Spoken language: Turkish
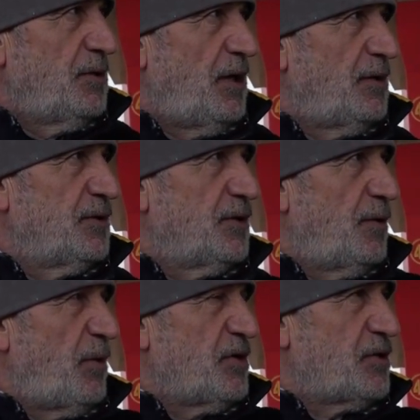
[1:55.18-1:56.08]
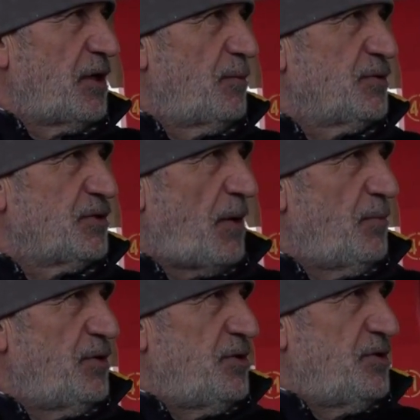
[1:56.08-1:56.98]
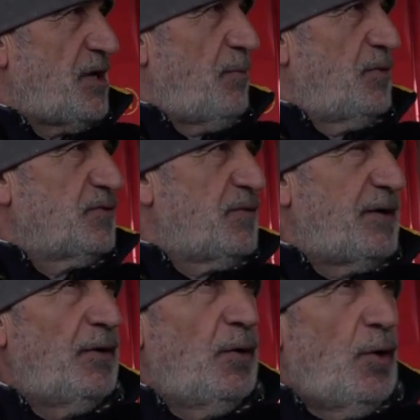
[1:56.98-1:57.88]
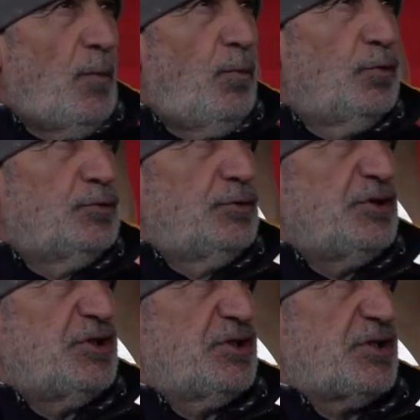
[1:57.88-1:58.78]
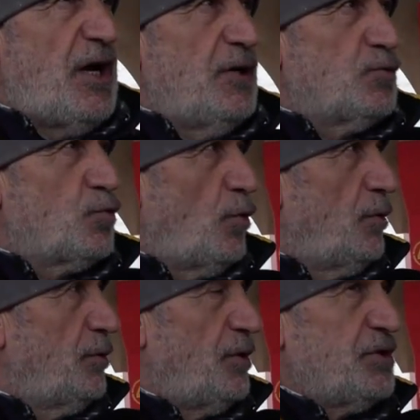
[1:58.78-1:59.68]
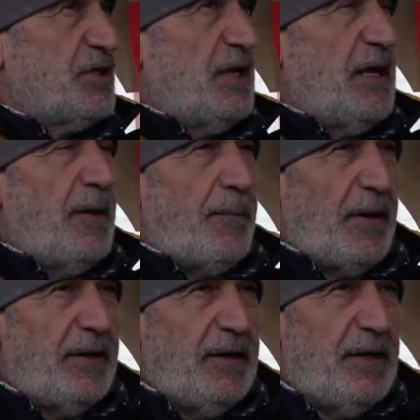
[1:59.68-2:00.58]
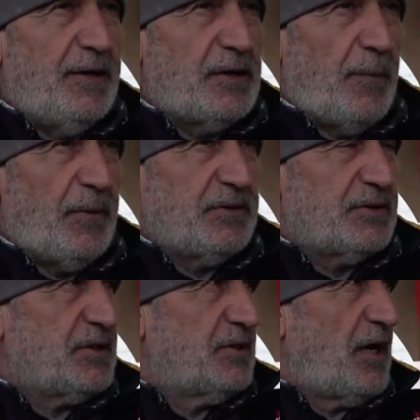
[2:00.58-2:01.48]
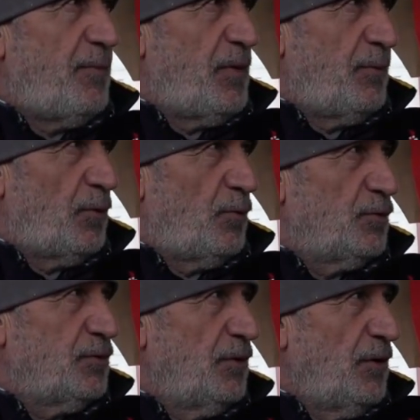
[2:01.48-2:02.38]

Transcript: Yalnız başkanımızdan bir ricamız var. Bu dış sağ sol e, şeylerin panellerini kapatırsa daha memnun oluruz.